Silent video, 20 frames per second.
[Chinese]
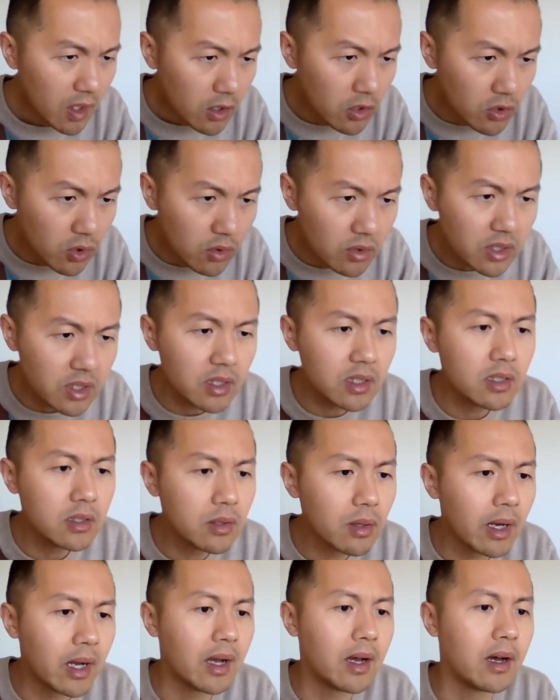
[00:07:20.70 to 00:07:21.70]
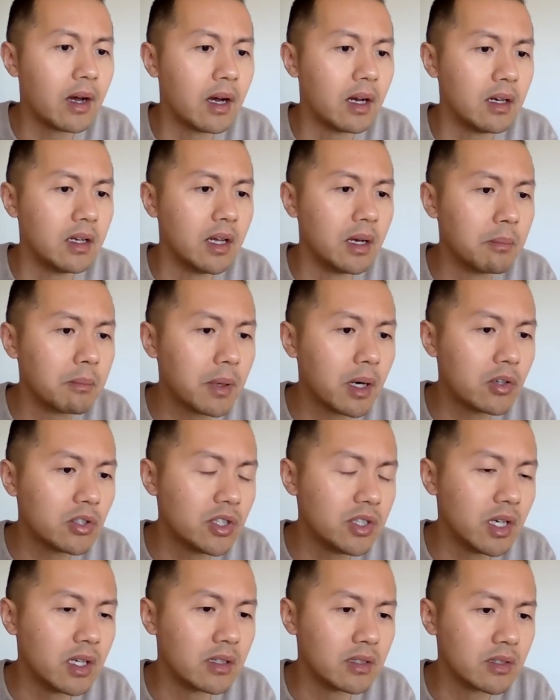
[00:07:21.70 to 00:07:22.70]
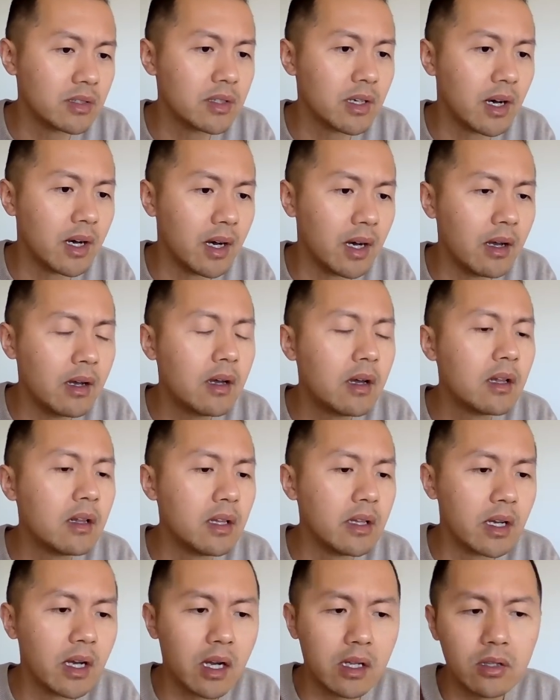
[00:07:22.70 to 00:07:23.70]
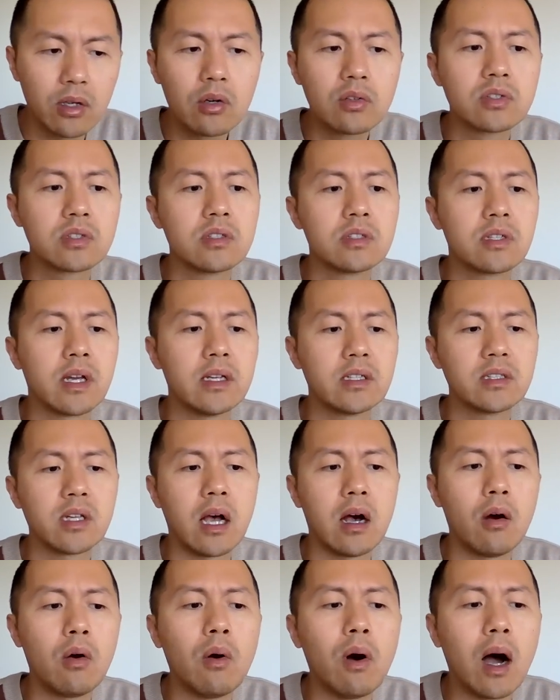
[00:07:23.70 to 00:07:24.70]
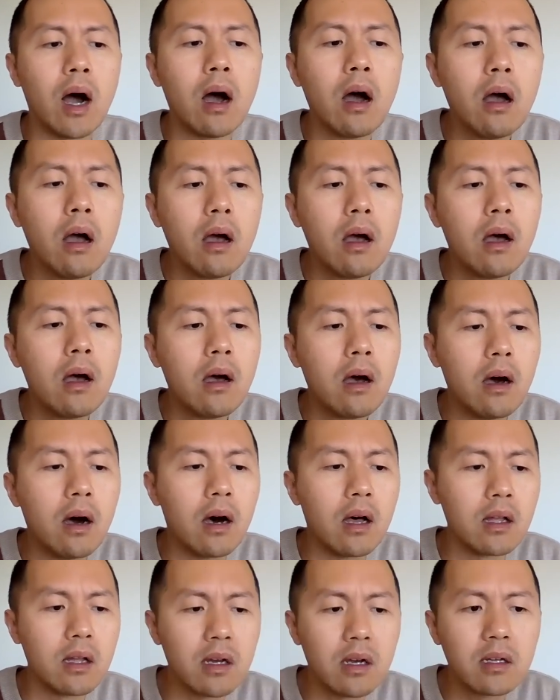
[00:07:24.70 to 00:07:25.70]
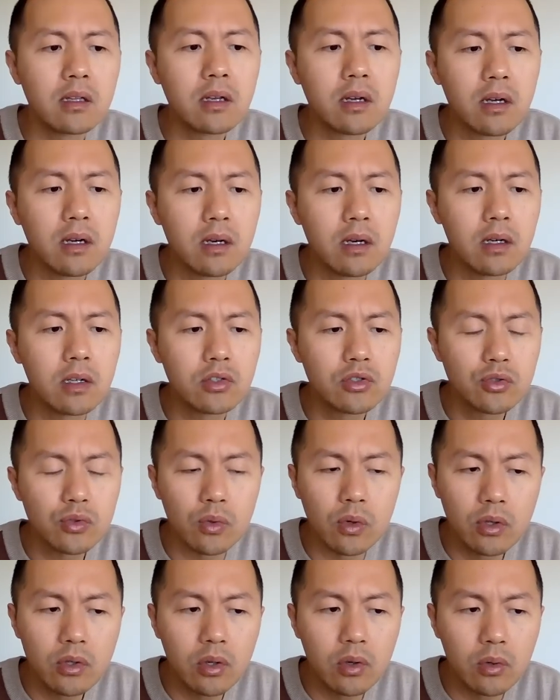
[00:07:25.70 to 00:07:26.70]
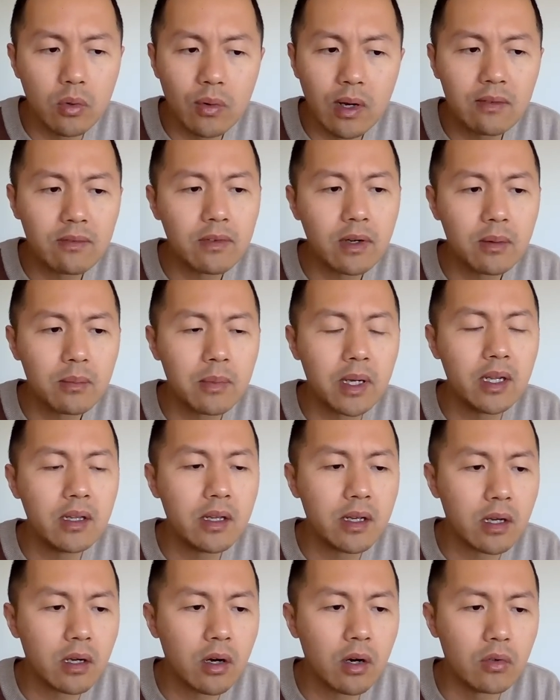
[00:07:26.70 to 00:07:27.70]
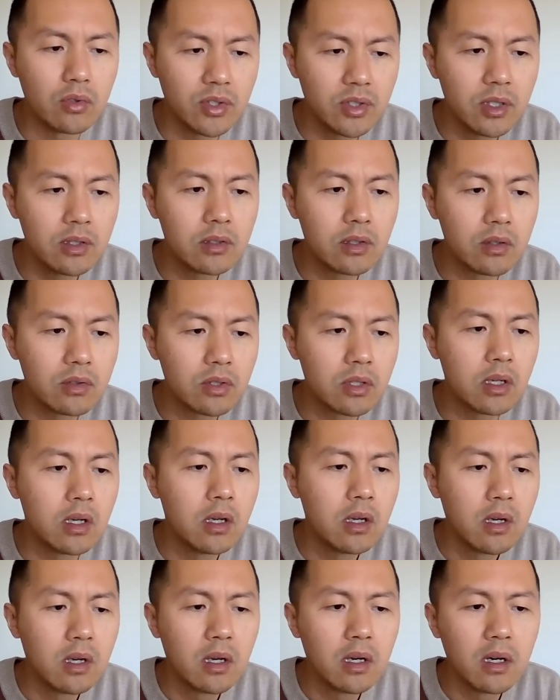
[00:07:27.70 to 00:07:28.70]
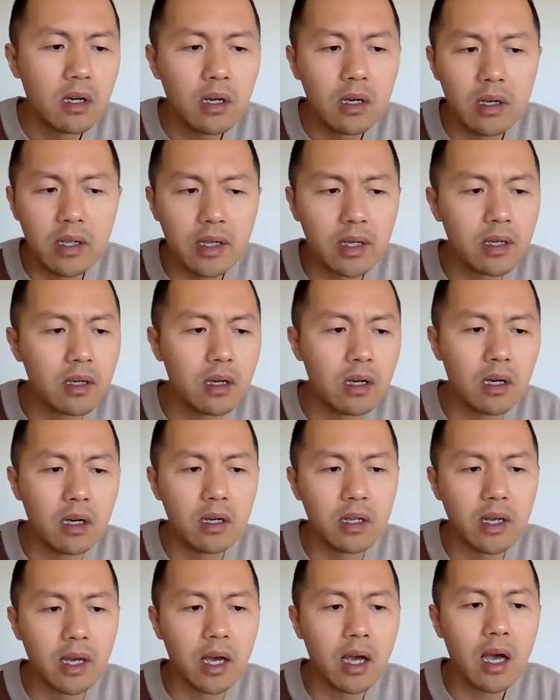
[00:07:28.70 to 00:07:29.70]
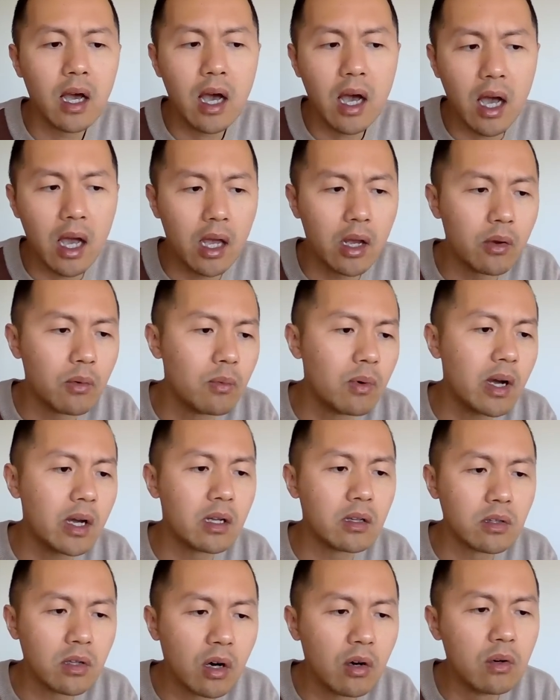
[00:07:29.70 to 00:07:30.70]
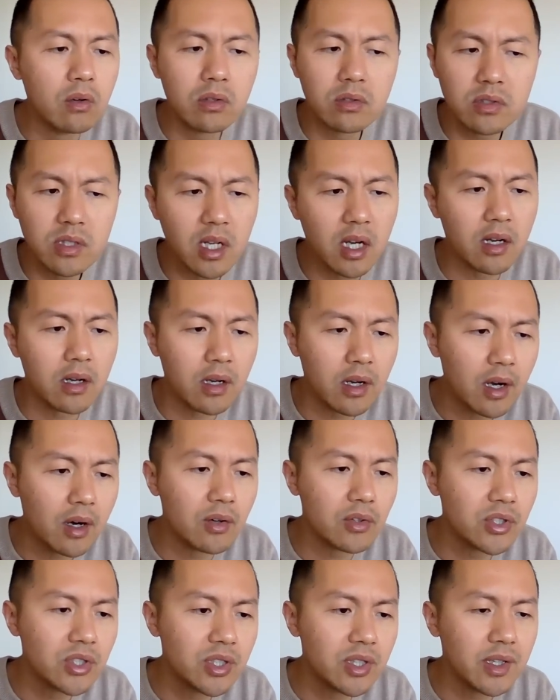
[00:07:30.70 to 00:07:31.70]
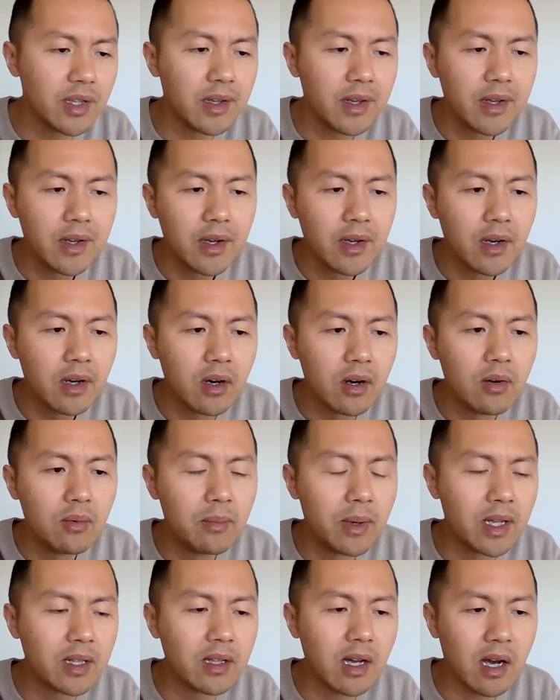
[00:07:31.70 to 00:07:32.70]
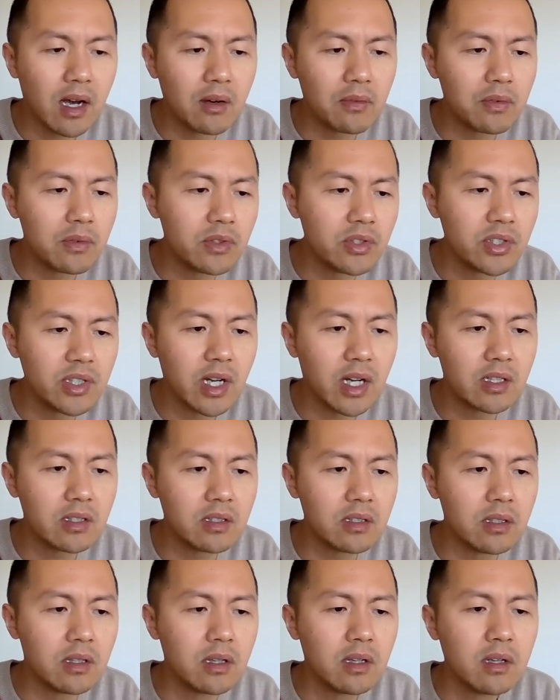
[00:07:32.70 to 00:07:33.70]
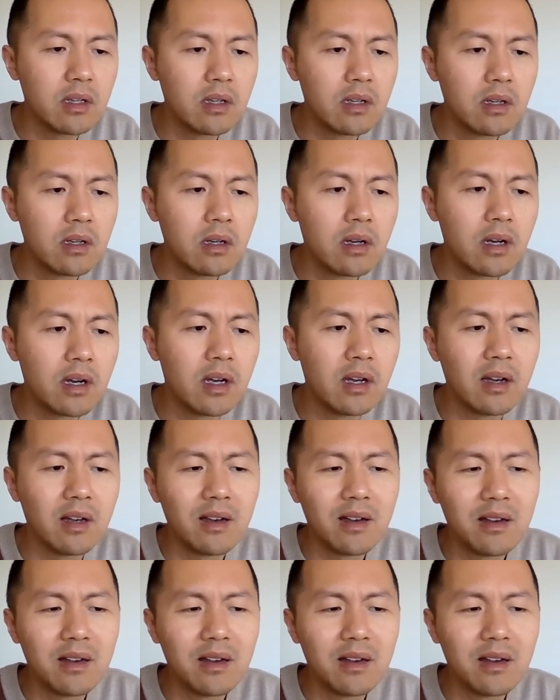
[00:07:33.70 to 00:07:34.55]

中集集团啊，年报显示啊，你看又是在撒谎啊！这个所有官方媒体口径都是：二零二二年海外通胀高企，欧美大幅加息。哎，